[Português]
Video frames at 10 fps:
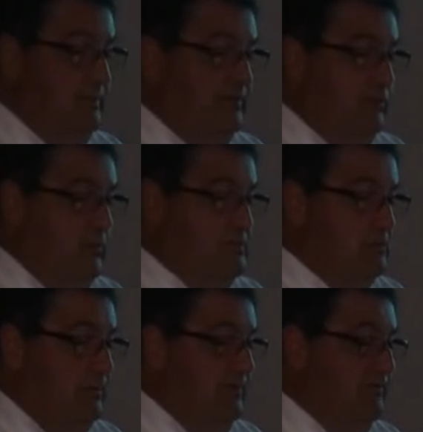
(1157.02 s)
performance
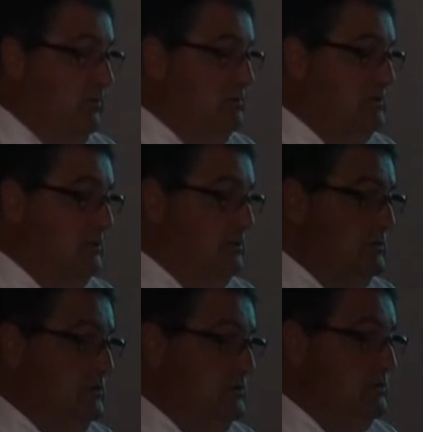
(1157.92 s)
com a performance
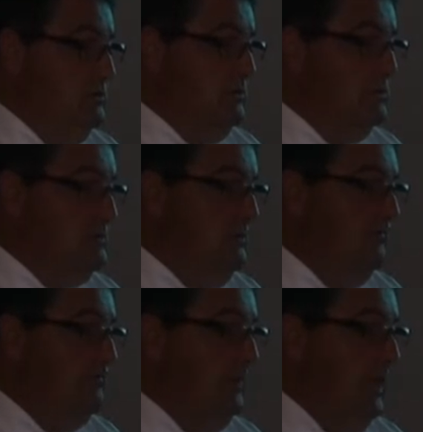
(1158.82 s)
dos, dos outros.
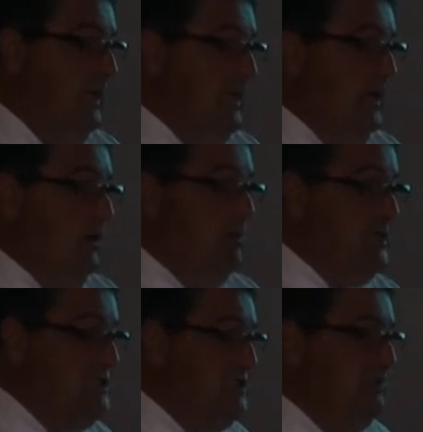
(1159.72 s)
Como que
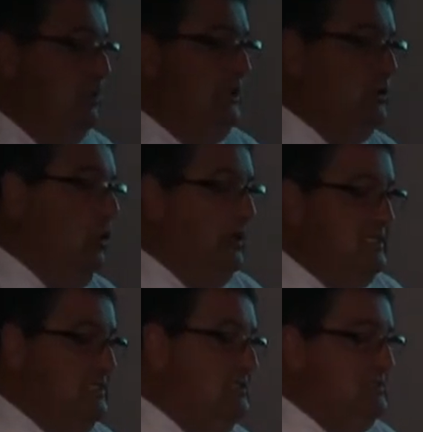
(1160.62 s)
a gente monitora
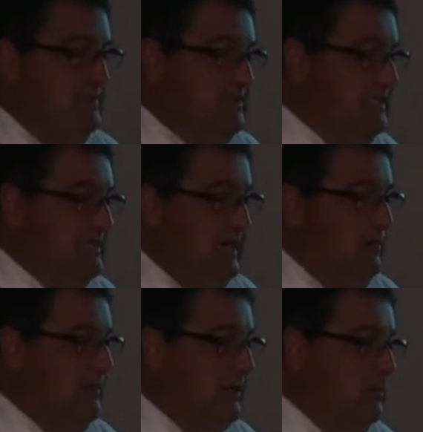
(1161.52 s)
esse sistema de
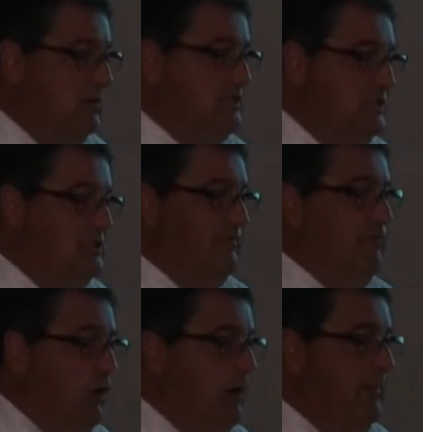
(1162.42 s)
trauma? Né? Quando a gente
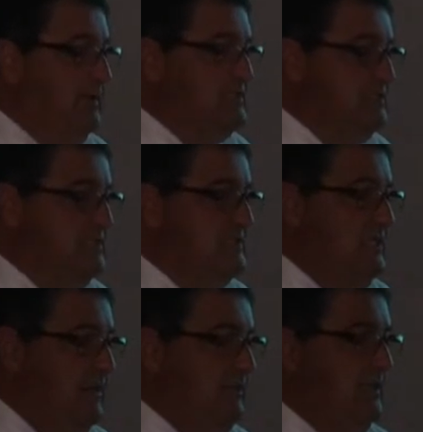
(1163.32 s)
forma esse
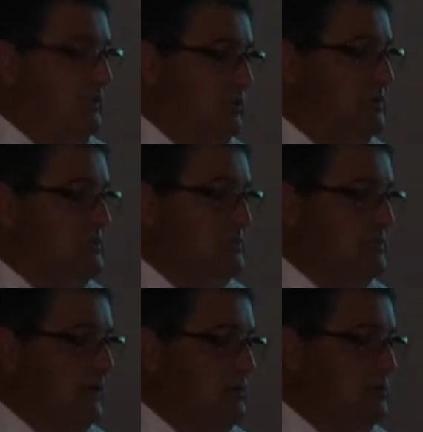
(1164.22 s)
sistema e tem todos esses
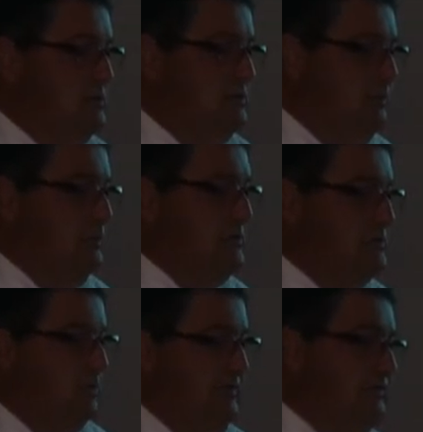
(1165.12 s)
recursos
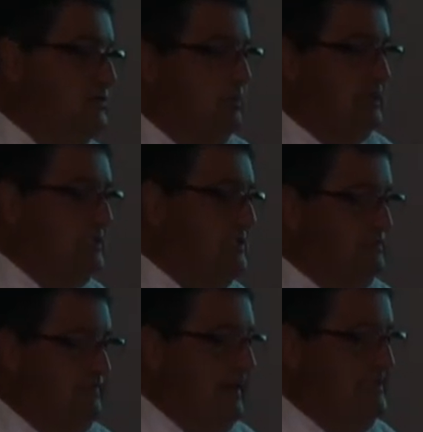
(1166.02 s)
disponíveis, como que a
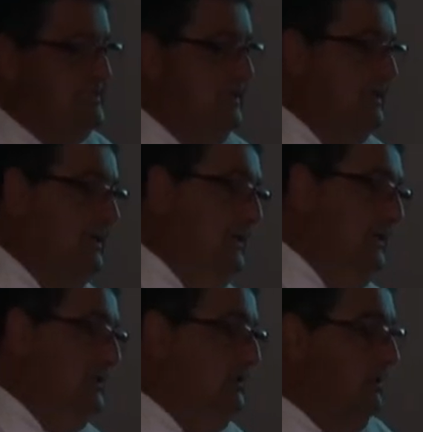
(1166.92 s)
gente faz?
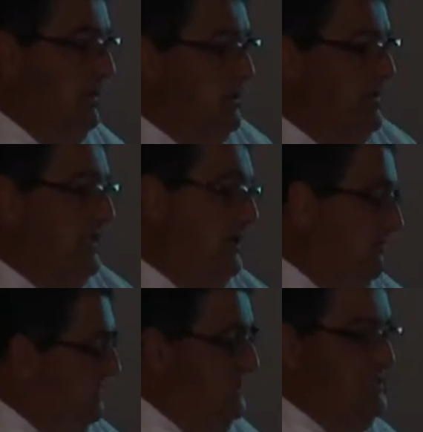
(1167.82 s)
Então também comentei com
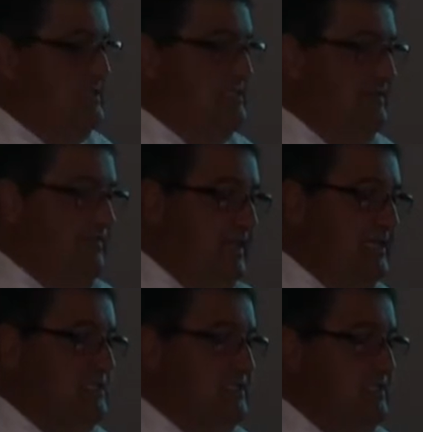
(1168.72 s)
vocês na sexta-feira
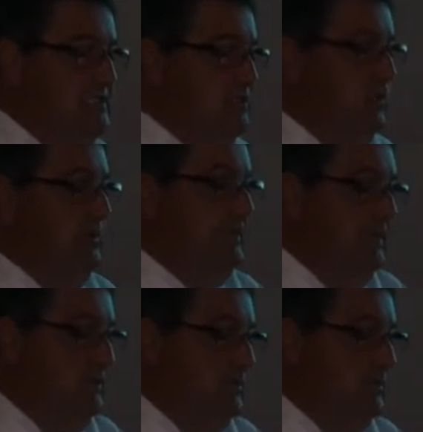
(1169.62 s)
que a gente tem esse comitê de